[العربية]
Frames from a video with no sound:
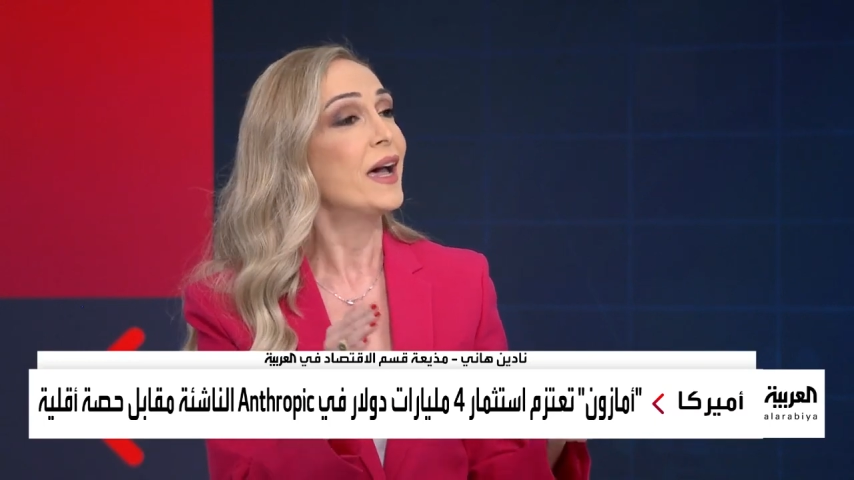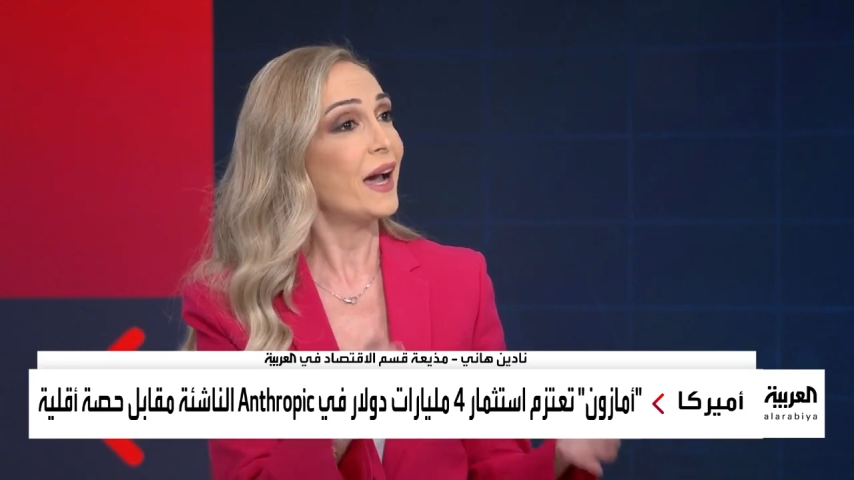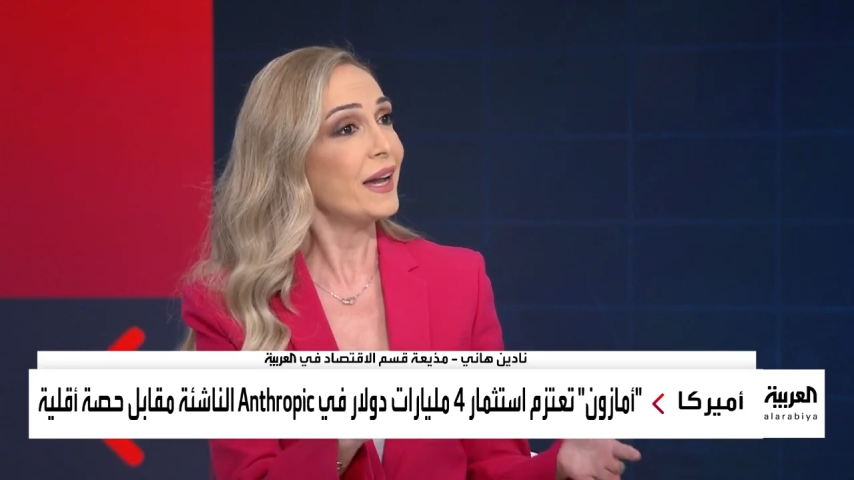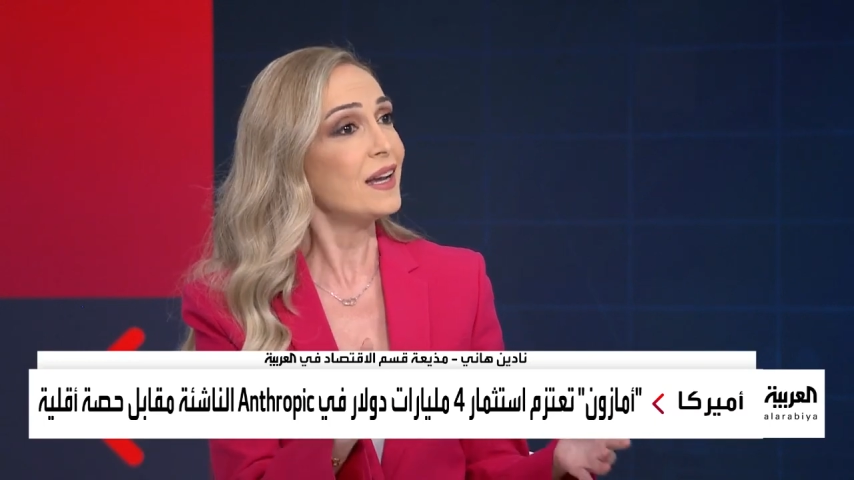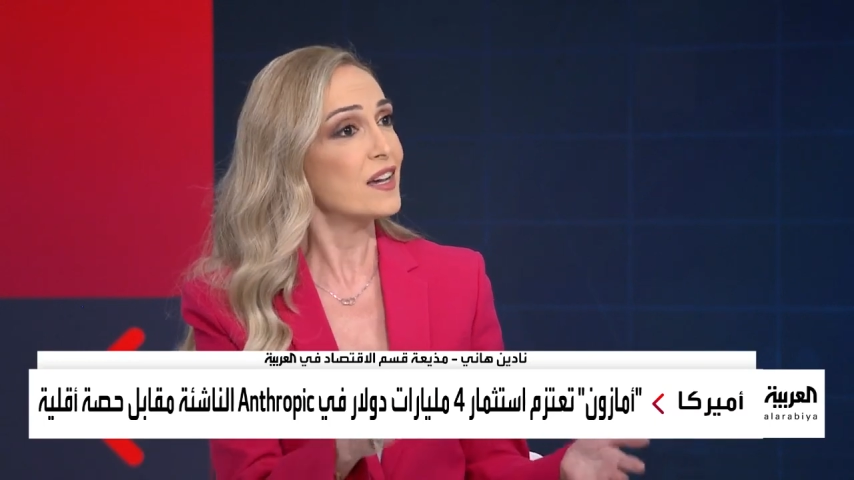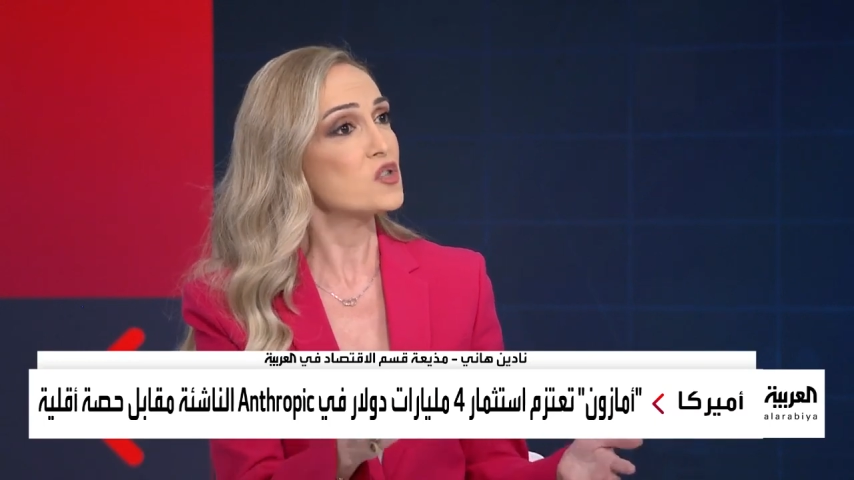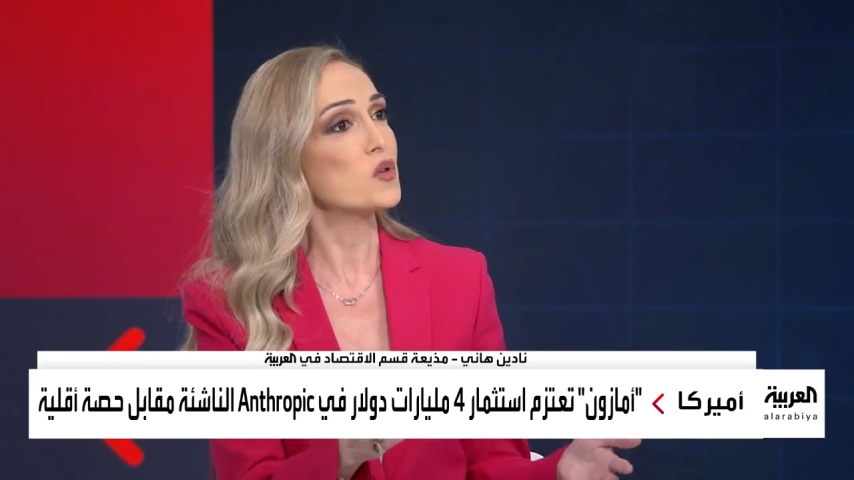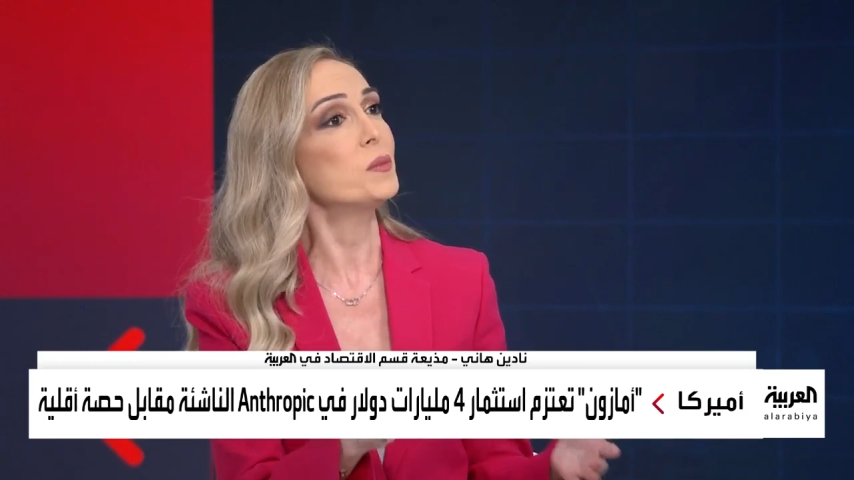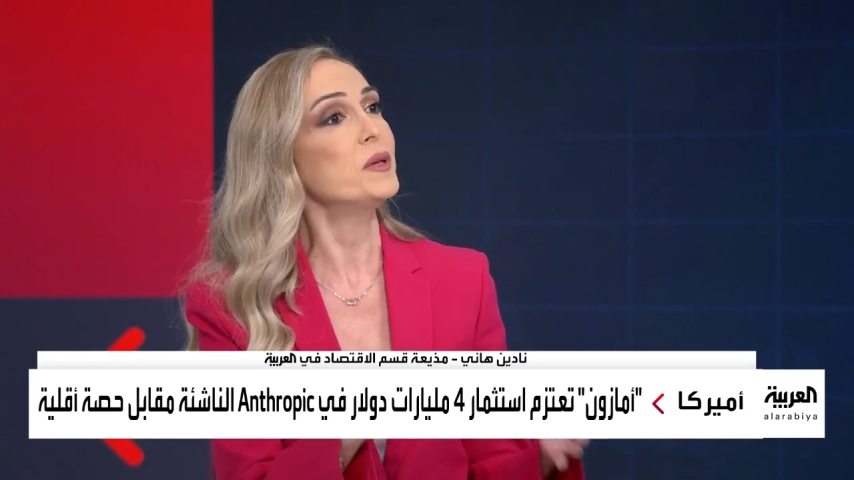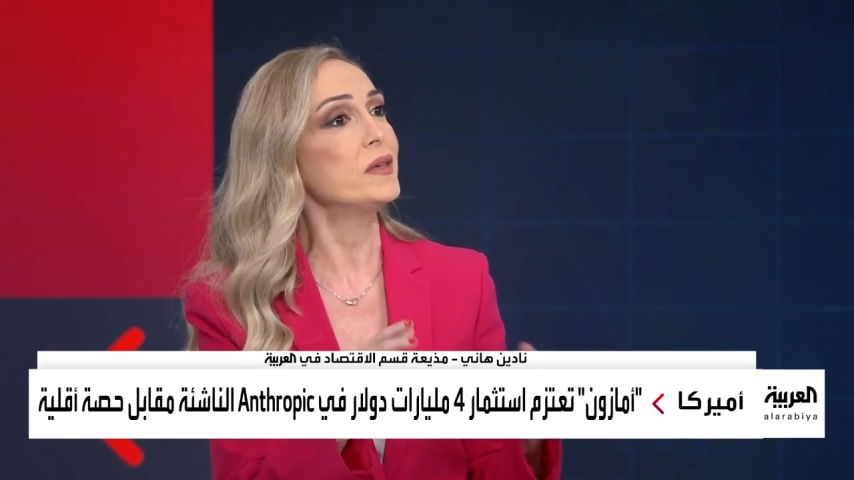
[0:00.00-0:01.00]
هي
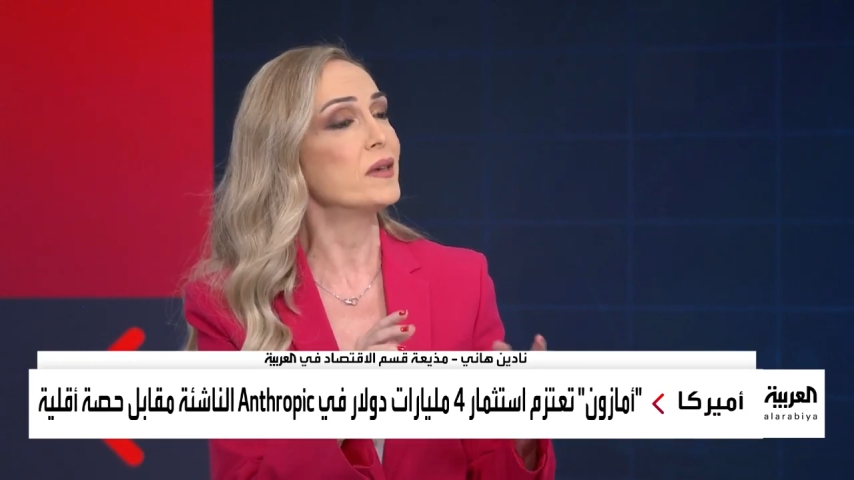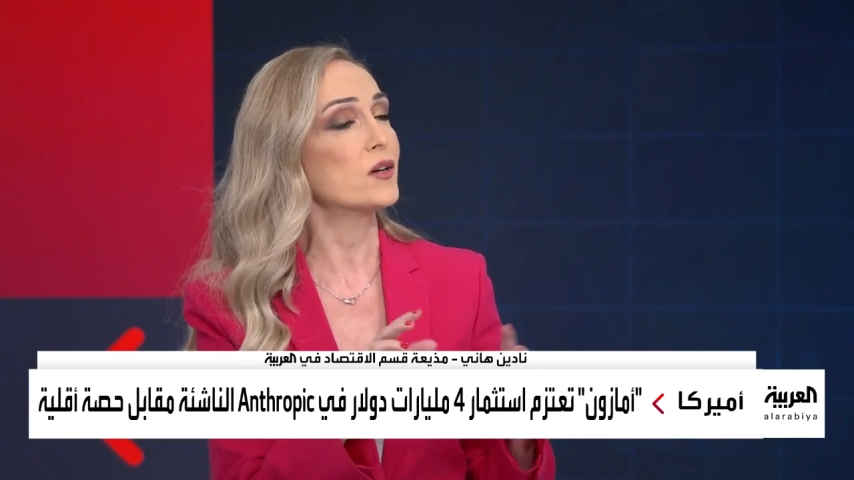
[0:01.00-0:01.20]
الاسهم هي